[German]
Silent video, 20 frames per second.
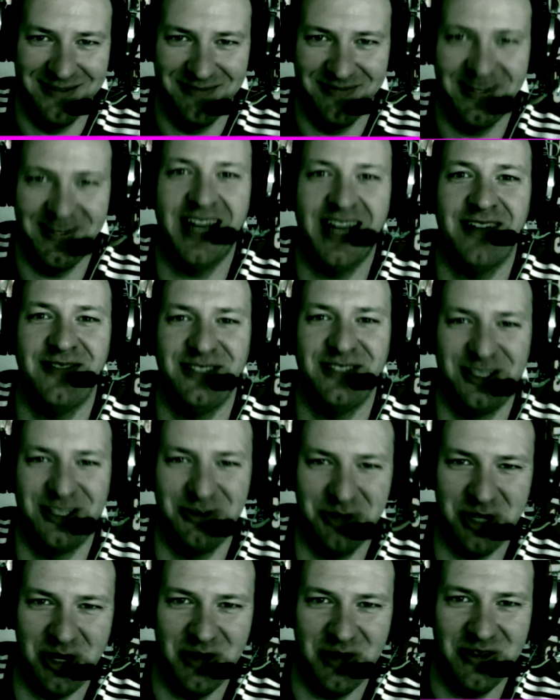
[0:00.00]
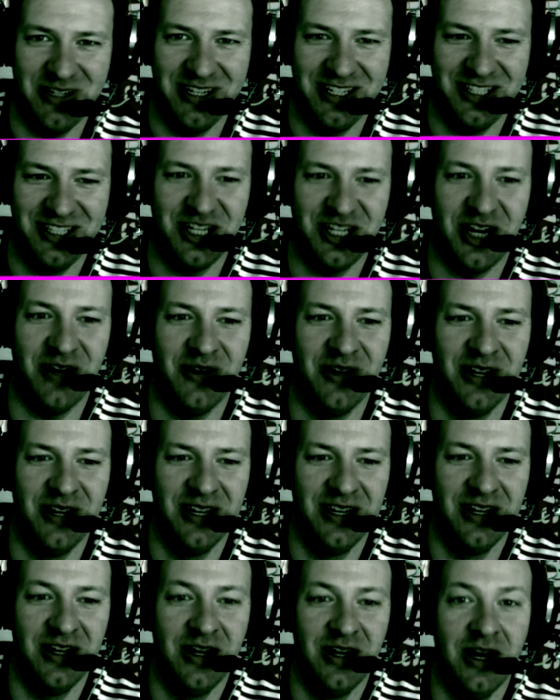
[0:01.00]
Danke fürs Zuschauen. Ciao
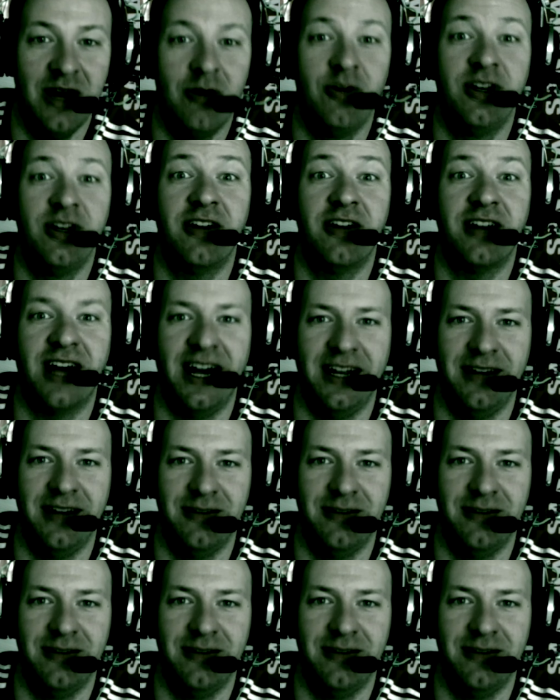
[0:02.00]
und haut rein.